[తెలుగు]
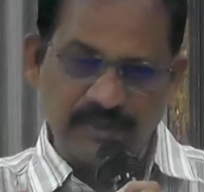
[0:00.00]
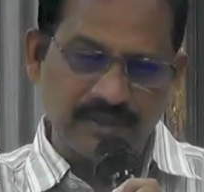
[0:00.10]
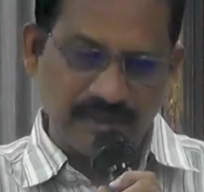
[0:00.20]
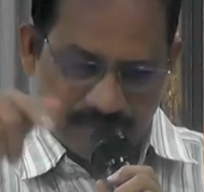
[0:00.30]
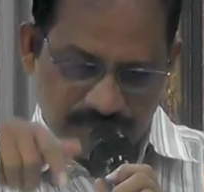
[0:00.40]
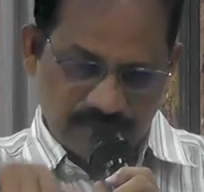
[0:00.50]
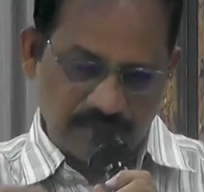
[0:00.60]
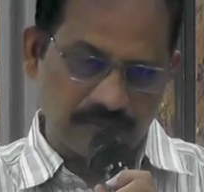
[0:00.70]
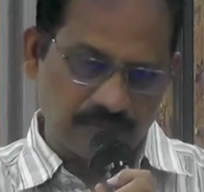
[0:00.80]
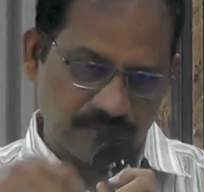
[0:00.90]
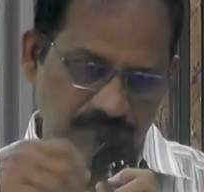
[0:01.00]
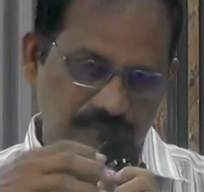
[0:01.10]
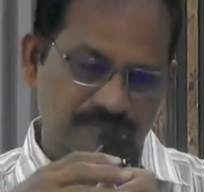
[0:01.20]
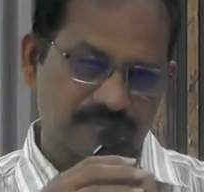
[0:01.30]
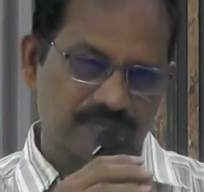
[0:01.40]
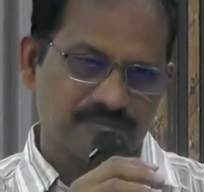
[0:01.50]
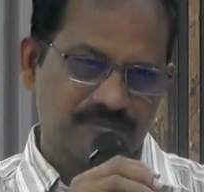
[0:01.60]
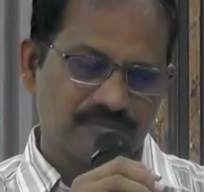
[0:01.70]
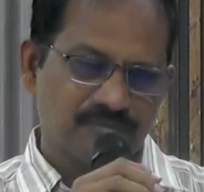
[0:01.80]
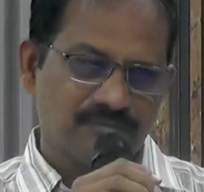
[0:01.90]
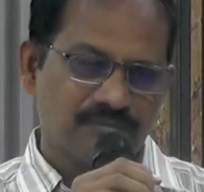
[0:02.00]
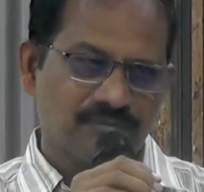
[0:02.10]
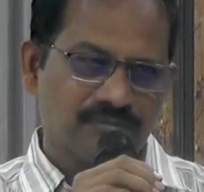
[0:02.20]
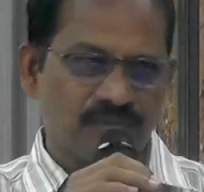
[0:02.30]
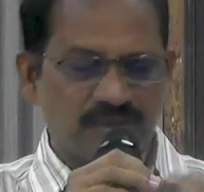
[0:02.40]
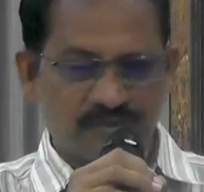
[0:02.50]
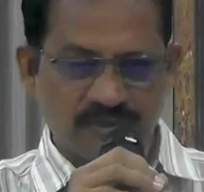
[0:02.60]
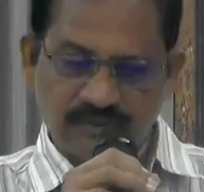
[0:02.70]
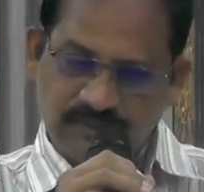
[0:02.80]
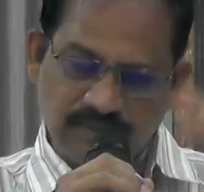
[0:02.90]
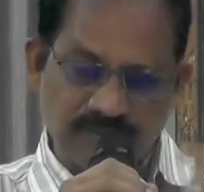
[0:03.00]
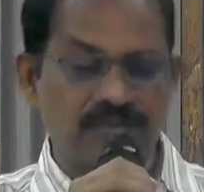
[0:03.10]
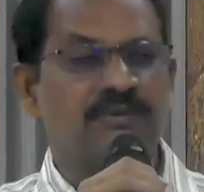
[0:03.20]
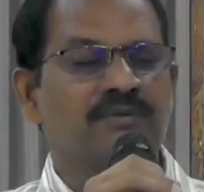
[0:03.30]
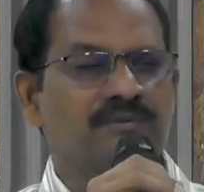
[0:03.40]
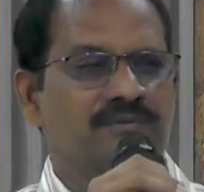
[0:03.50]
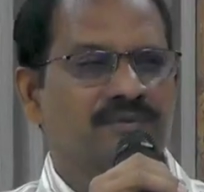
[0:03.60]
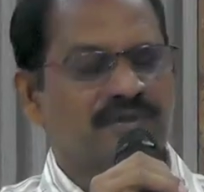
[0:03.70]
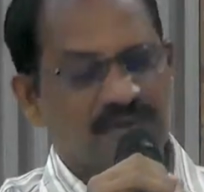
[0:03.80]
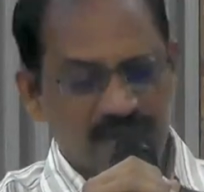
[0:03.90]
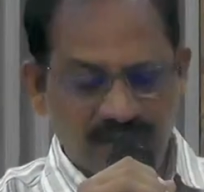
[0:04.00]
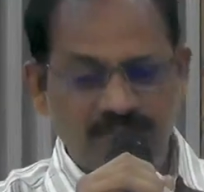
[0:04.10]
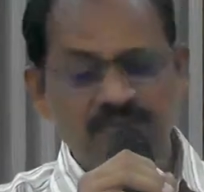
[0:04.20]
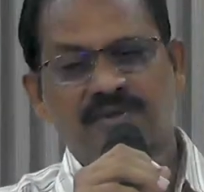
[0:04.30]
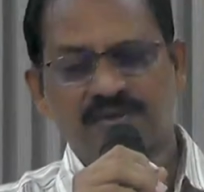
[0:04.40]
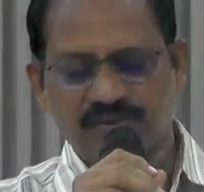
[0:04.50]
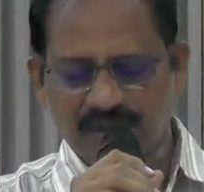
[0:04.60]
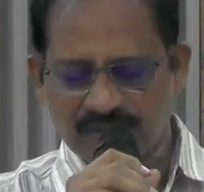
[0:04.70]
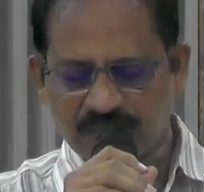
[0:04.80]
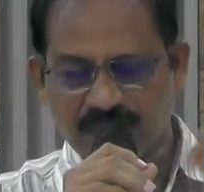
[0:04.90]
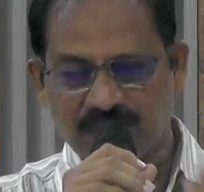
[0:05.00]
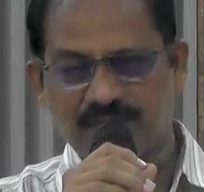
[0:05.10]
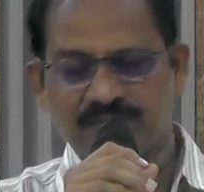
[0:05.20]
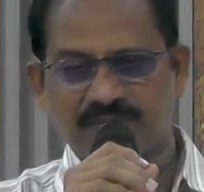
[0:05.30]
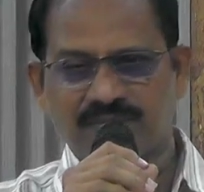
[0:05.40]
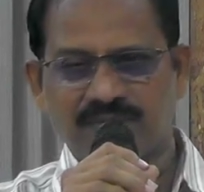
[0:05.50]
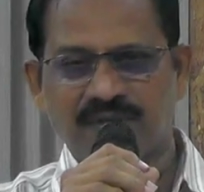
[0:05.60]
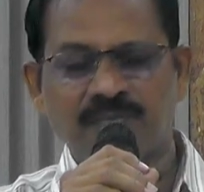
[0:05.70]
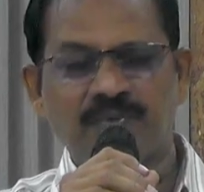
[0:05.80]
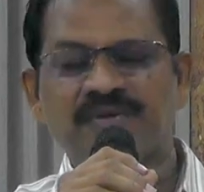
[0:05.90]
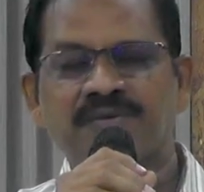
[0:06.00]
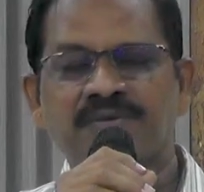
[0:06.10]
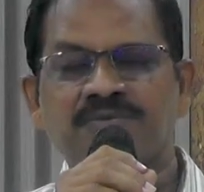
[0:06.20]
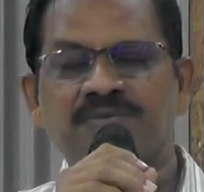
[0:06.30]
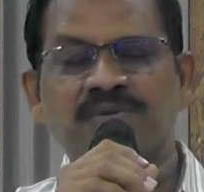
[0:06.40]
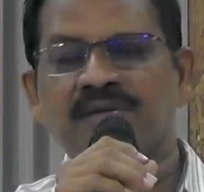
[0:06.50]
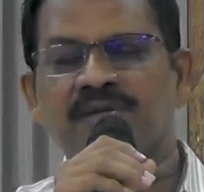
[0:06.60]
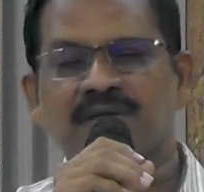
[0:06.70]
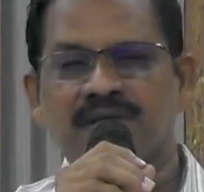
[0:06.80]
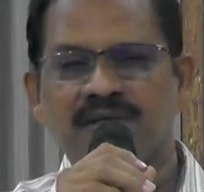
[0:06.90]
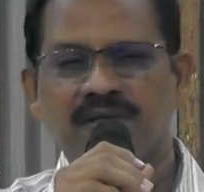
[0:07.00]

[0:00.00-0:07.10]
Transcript: ఇక్కడికి వచ్చారు ఇప్పుడు మీకు తెలుసు ఎవరో నాకు తెలుసు ఆత్మలో నేను మీ ఇంటికి వచ్చి చూడలేదు కానీ